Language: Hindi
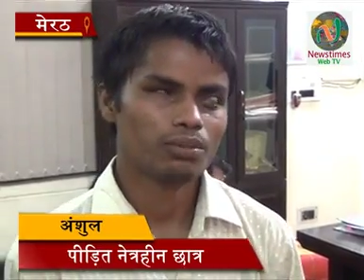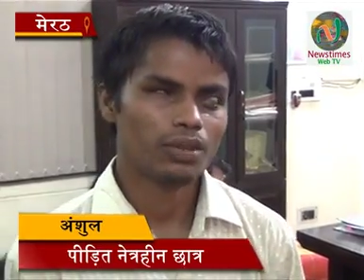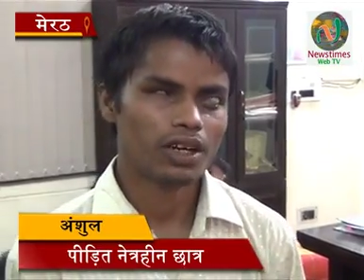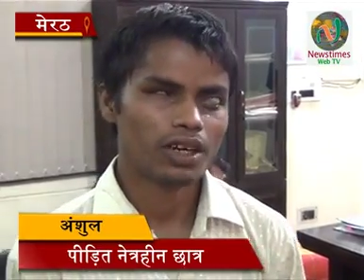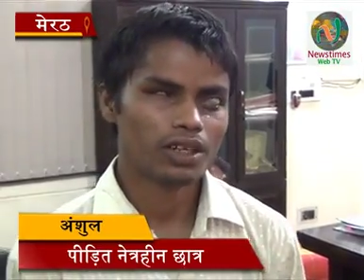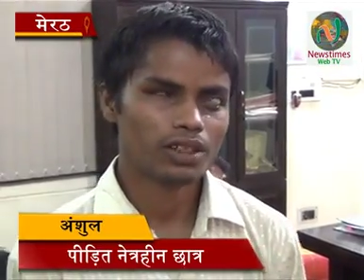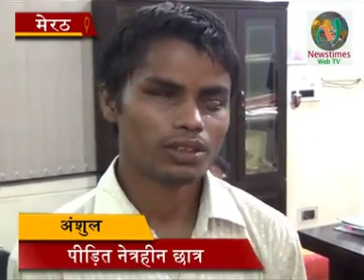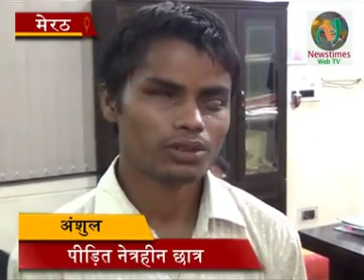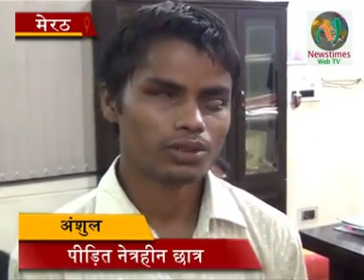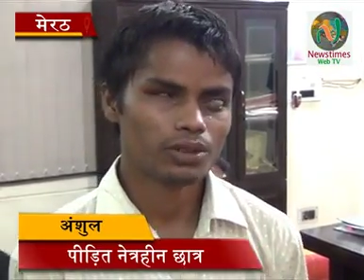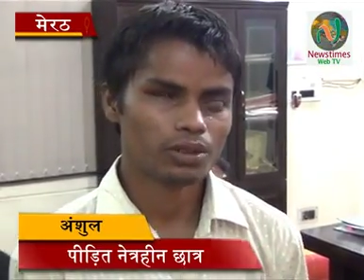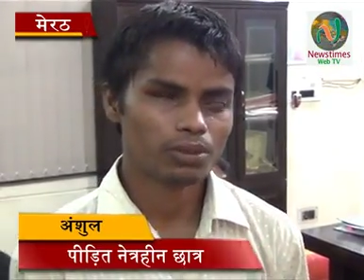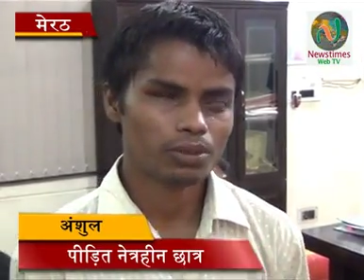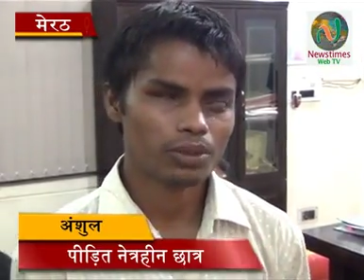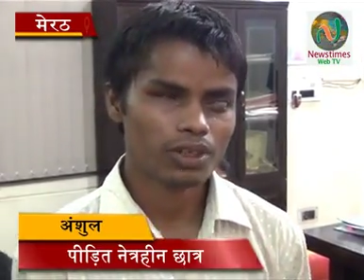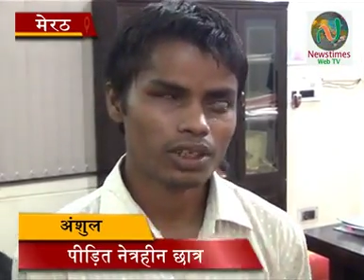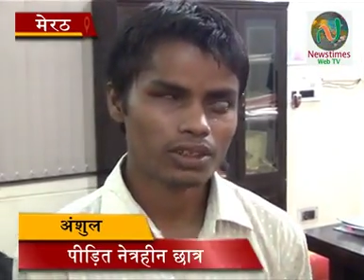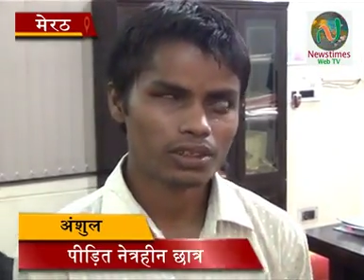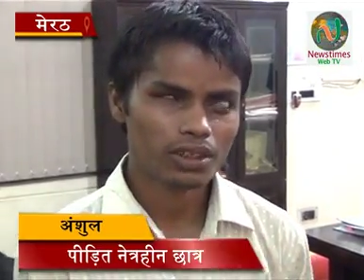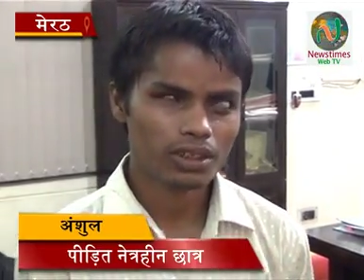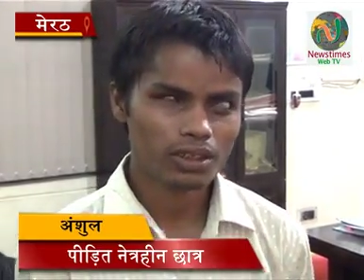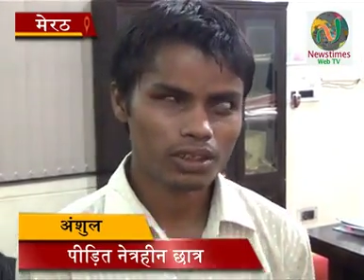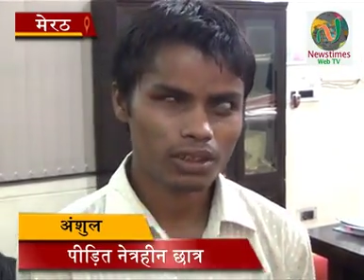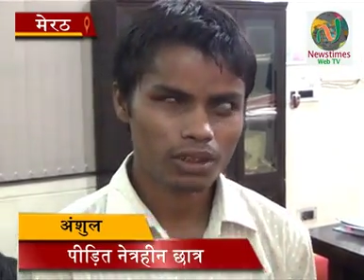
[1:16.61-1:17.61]
बारह सौ रुपये
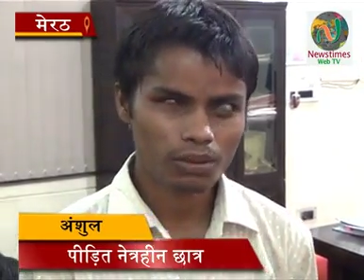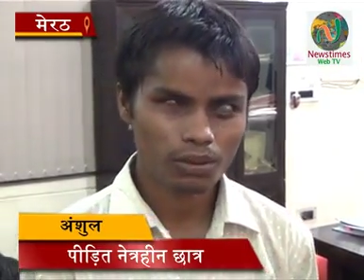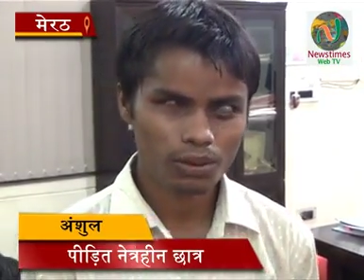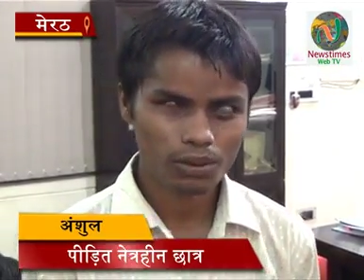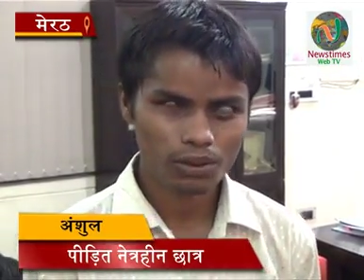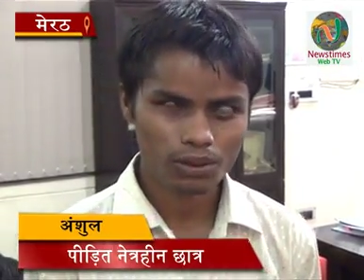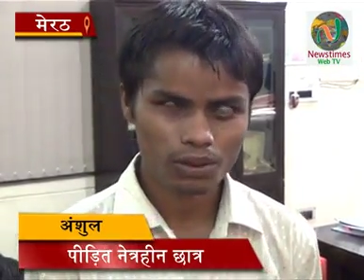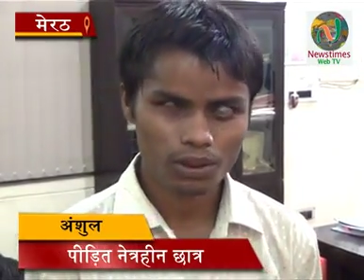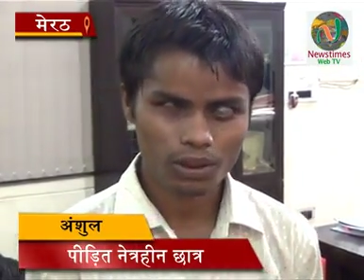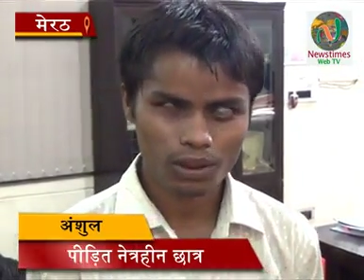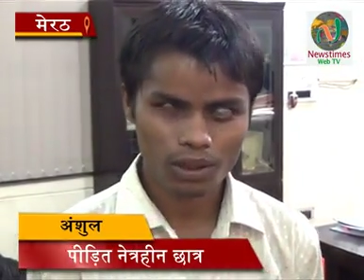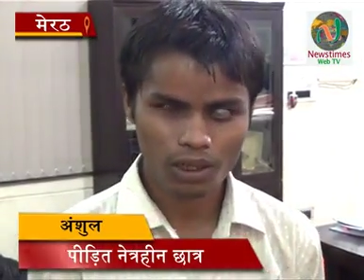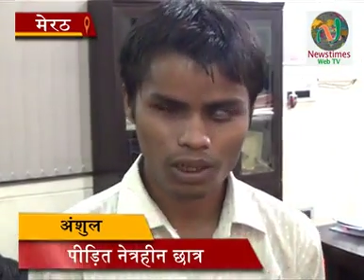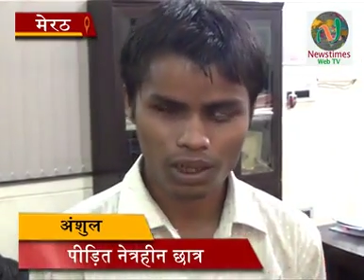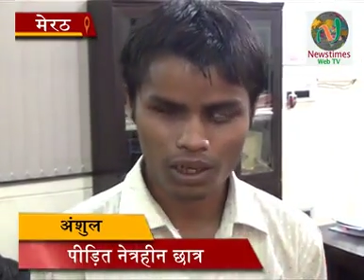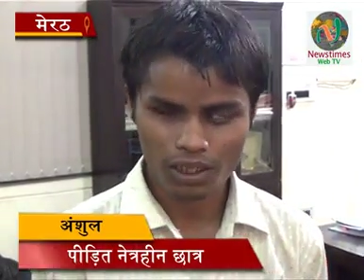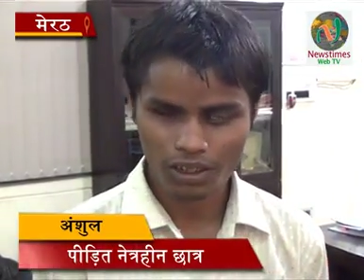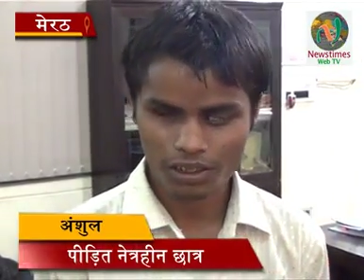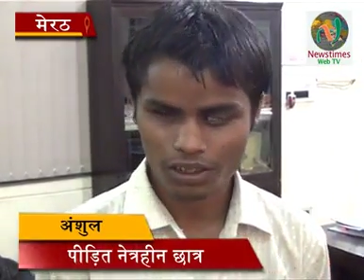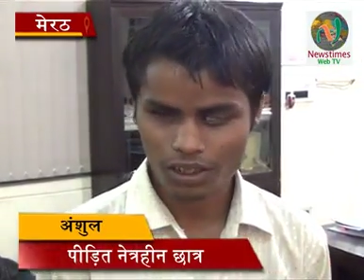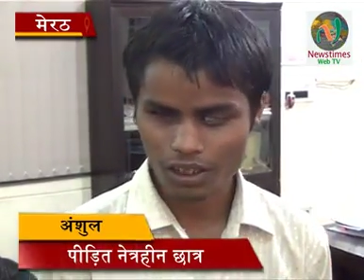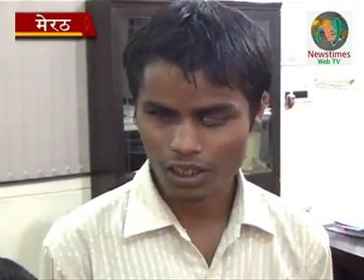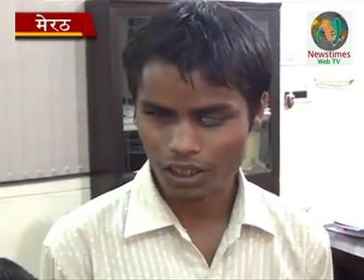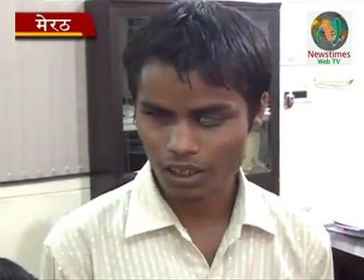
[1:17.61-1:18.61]
आता था वो तो
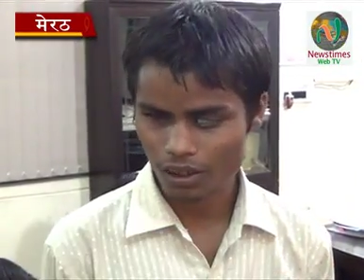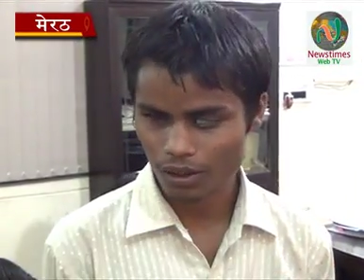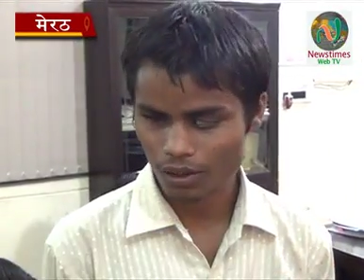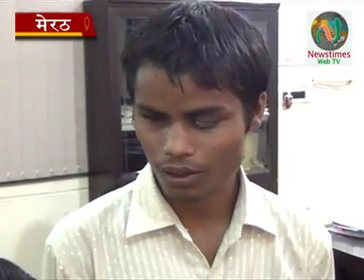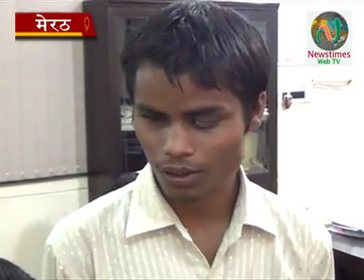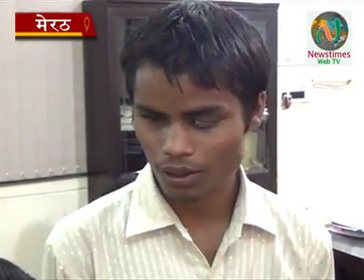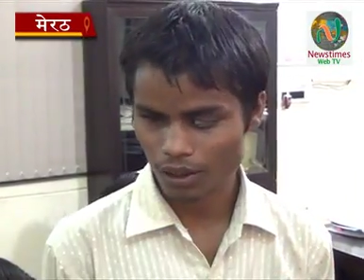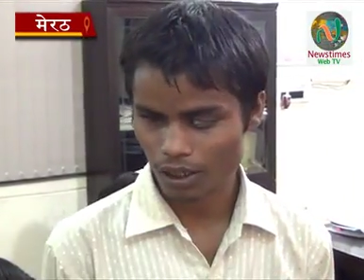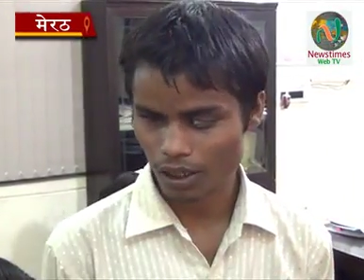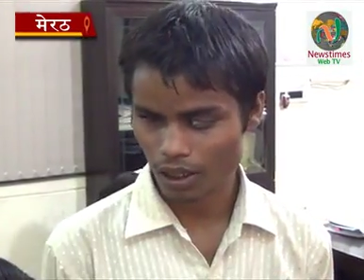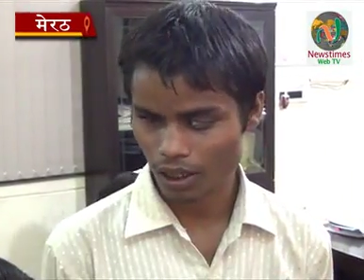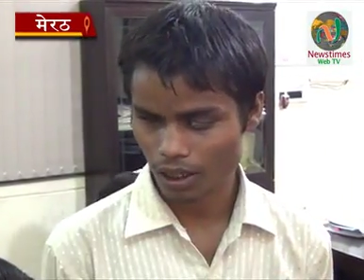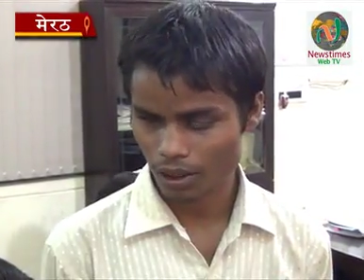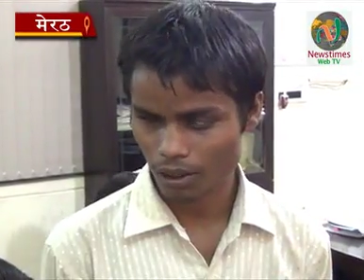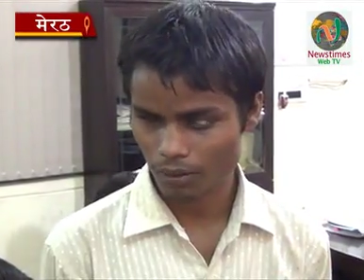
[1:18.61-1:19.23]
आ ही रहा है और